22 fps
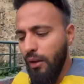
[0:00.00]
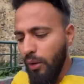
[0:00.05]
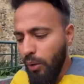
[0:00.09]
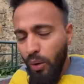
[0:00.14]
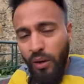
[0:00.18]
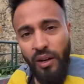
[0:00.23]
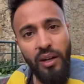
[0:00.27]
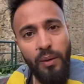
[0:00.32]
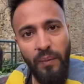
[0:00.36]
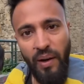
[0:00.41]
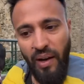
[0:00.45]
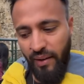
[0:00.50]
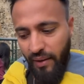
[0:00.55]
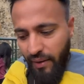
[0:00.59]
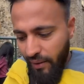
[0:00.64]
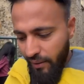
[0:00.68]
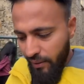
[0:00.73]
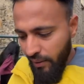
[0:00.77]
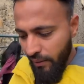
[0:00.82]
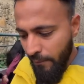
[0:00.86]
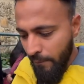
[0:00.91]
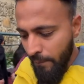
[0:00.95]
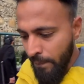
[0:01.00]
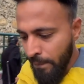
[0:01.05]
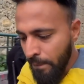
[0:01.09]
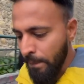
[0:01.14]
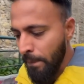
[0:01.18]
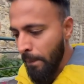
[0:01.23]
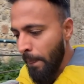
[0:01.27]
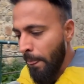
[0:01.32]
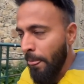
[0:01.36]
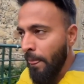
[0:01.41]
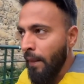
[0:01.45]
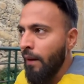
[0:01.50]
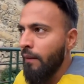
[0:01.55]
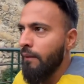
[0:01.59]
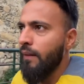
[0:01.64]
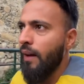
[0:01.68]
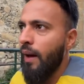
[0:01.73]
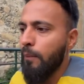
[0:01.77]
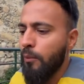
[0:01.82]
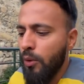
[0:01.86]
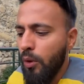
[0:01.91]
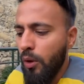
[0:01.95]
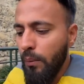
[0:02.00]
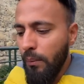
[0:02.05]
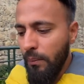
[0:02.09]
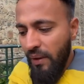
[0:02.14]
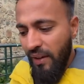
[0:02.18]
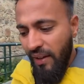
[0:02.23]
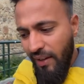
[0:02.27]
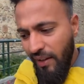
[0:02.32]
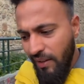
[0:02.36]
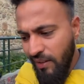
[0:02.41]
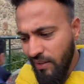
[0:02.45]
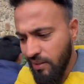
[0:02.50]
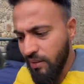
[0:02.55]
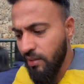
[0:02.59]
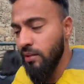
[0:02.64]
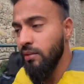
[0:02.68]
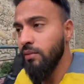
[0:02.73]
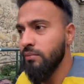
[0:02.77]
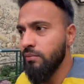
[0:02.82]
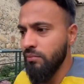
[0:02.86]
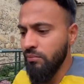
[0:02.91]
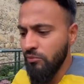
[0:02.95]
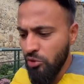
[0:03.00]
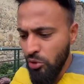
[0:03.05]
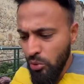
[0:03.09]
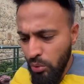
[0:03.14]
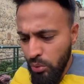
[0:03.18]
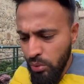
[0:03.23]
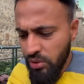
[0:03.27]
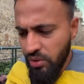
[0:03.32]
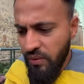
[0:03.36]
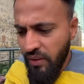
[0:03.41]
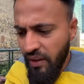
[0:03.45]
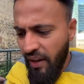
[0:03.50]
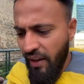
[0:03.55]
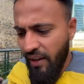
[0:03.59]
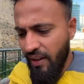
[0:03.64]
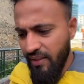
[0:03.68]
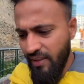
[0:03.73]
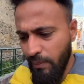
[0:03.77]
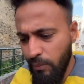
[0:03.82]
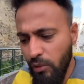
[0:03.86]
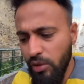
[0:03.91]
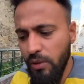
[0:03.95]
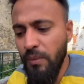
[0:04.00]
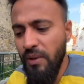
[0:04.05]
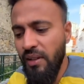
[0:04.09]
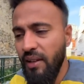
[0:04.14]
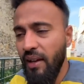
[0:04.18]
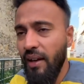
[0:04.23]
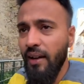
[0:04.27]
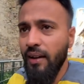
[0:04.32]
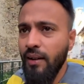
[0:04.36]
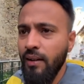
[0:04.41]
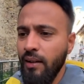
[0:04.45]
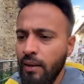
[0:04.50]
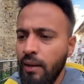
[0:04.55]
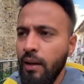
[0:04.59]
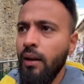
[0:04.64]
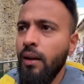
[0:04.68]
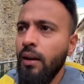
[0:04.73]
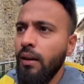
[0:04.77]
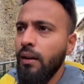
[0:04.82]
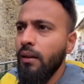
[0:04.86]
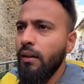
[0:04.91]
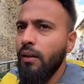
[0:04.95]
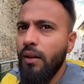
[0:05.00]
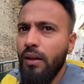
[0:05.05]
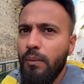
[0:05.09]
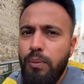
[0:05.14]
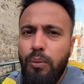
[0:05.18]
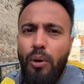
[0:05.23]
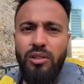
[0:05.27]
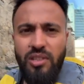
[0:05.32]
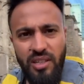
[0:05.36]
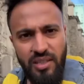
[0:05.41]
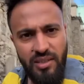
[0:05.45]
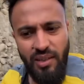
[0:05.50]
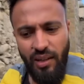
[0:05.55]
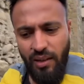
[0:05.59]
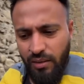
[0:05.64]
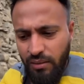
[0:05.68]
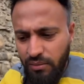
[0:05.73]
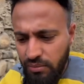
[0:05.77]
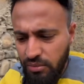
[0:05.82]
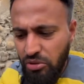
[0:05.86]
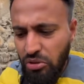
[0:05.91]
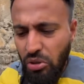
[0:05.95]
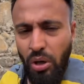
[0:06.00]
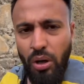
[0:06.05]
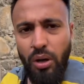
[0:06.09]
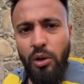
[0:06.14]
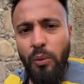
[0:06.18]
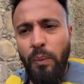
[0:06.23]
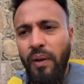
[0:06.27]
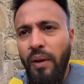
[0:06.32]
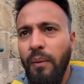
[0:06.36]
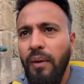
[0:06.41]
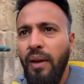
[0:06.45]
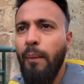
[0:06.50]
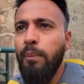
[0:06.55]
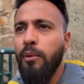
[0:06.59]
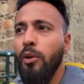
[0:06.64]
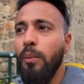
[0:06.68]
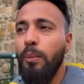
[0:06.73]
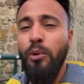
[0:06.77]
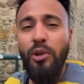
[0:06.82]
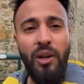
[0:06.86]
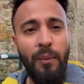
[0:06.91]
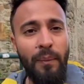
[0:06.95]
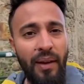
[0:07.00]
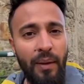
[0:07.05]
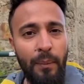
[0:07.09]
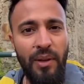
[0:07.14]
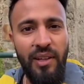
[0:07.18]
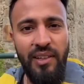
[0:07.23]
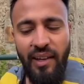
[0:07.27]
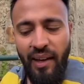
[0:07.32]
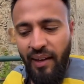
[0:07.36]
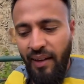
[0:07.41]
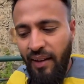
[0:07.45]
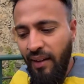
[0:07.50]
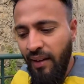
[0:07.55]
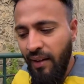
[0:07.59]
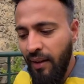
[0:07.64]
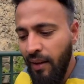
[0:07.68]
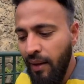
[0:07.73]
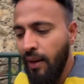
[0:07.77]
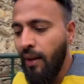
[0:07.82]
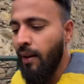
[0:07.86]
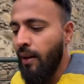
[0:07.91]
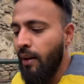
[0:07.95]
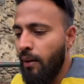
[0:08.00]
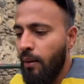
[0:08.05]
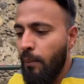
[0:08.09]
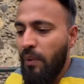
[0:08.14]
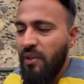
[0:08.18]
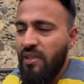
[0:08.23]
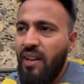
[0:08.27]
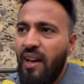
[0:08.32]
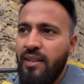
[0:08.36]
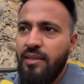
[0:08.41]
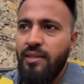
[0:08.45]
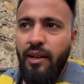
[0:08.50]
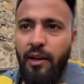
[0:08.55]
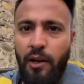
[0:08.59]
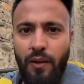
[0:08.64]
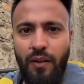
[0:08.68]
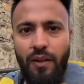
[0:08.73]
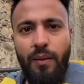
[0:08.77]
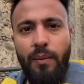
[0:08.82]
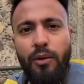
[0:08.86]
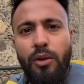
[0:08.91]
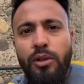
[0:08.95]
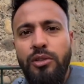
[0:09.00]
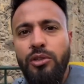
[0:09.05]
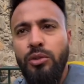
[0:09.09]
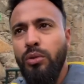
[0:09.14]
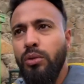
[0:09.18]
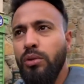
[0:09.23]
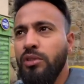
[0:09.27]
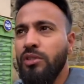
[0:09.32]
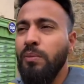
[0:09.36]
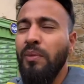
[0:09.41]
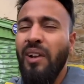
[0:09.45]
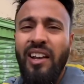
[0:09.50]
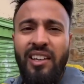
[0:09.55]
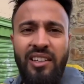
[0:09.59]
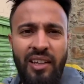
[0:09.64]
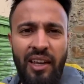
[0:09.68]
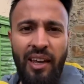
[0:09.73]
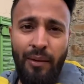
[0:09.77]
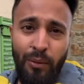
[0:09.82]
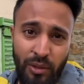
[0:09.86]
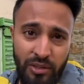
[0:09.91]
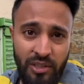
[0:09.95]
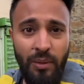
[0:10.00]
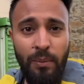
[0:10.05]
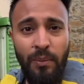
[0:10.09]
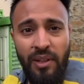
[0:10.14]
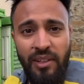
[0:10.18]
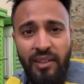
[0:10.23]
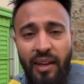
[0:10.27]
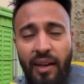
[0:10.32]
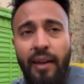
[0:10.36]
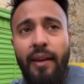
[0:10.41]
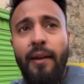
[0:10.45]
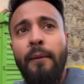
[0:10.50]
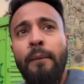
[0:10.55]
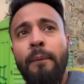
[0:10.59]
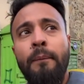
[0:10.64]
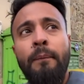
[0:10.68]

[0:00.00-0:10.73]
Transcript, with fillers: लोकल मार्केट वहाँ आपको मील्स जूस वगैरह सब कुछ मिल जाएगा और बहुत सस्ता सौ रुपये में आपको पूरी मील मिल जाएगी पचास साठ रुपये आपको जूस मिल्क शेक वो सब मिल जाएंगे